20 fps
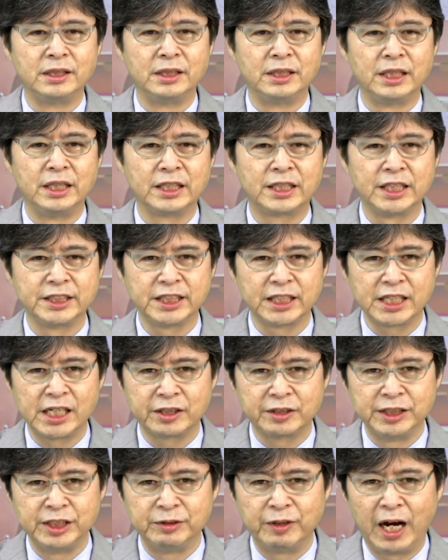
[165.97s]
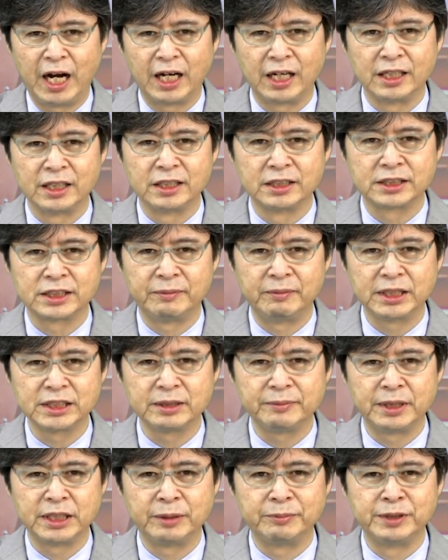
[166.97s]
経済学には
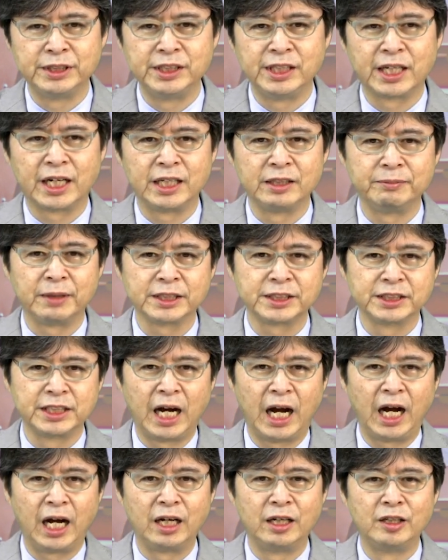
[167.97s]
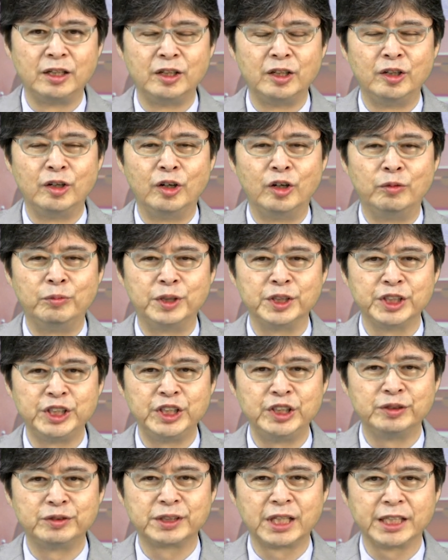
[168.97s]
様々な分野がありますが、主
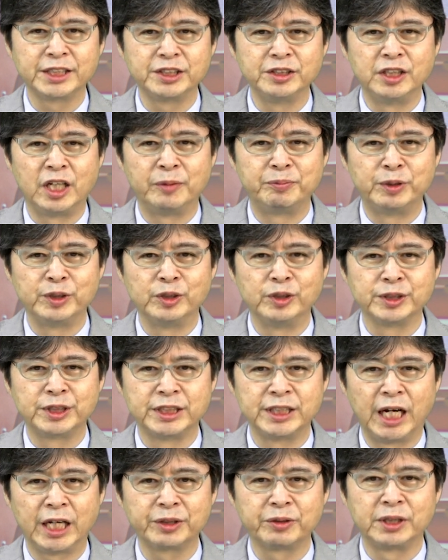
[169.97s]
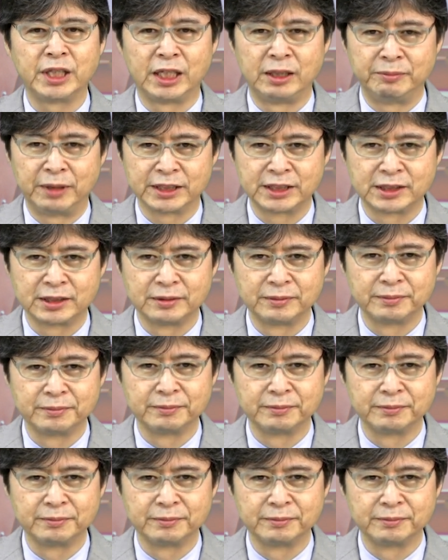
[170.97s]
に2つのアプローチが取られます。